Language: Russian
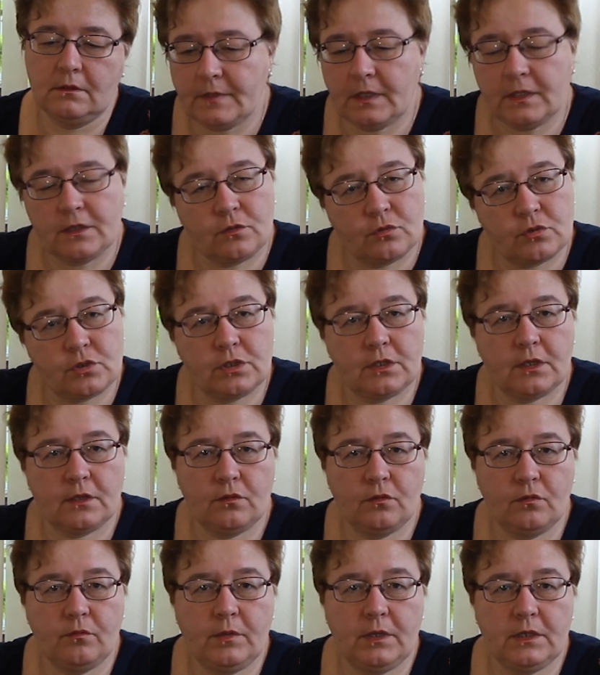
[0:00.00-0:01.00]
Это тоже
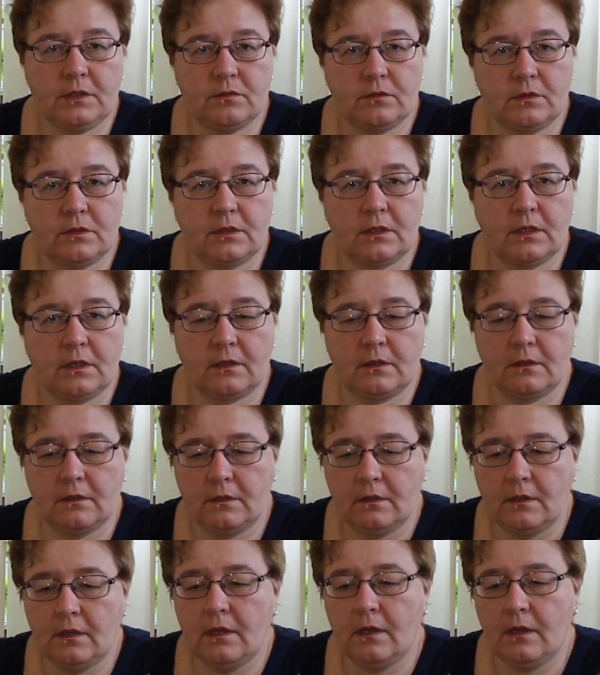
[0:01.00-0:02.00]
надо уметь вот так
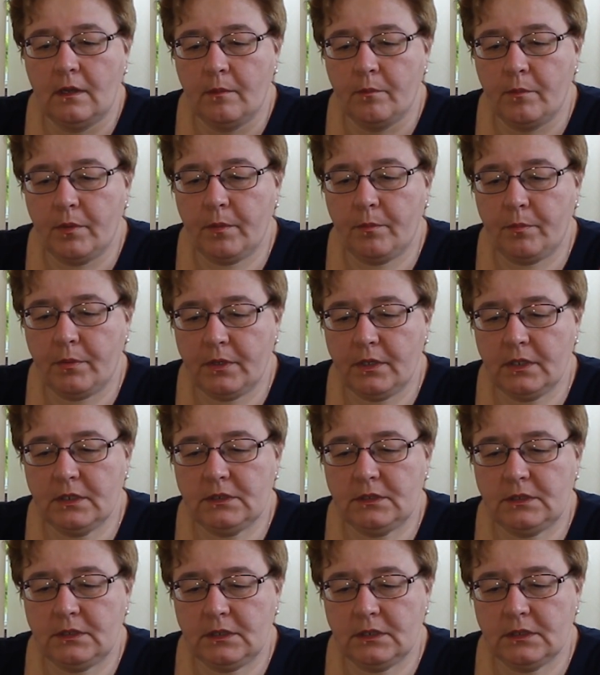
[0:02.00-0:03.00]

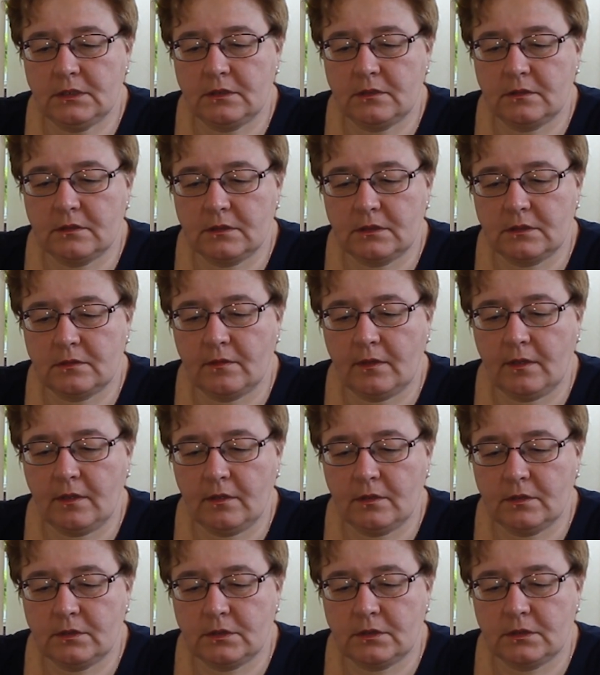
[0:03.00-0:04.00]
преподнести
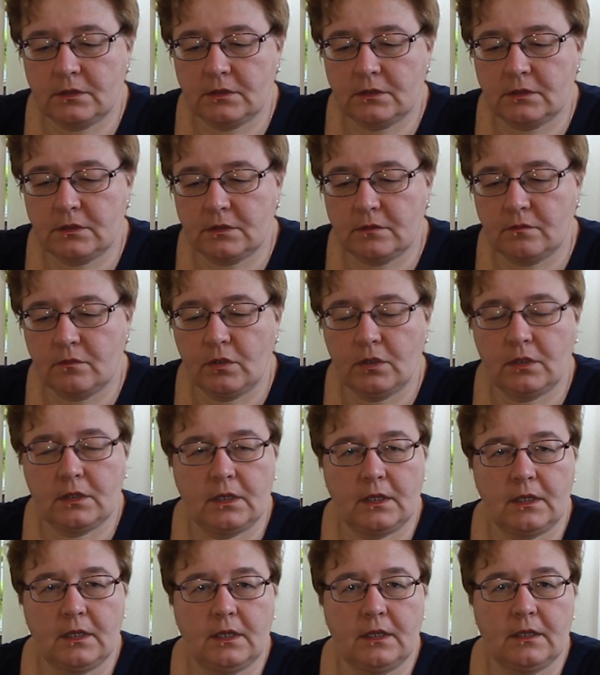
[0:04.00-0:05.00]
свой, свой
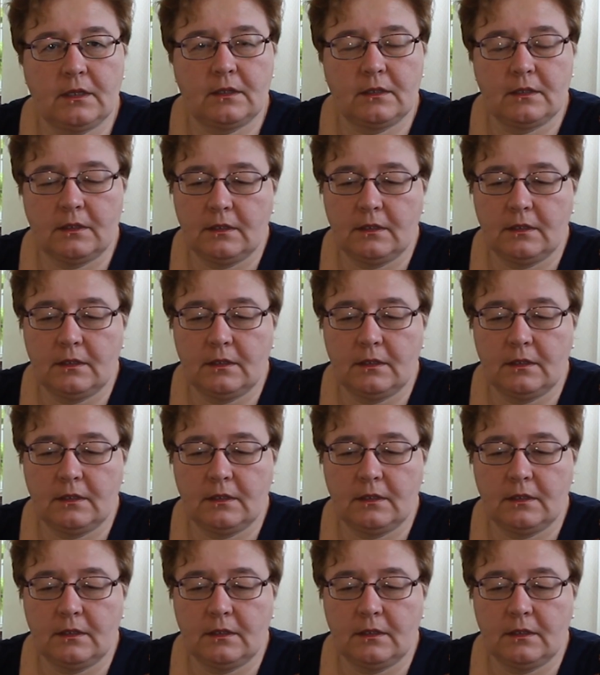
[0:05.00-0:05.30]
талант.